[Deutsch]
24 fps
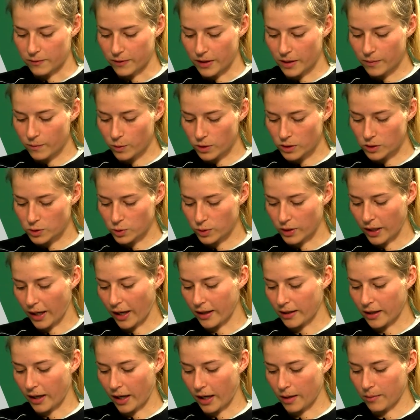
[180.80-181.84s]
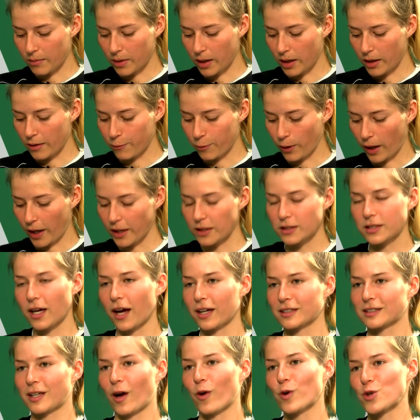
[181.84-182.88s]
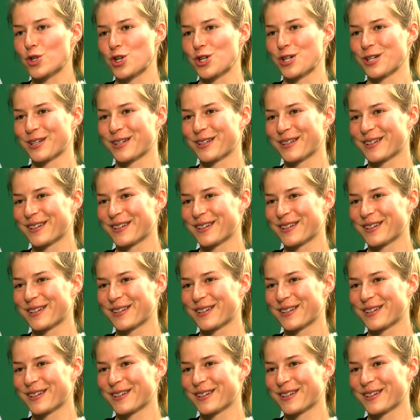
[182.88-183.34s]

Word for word: wem würdest du gerne einmal für einen Tag tauschen?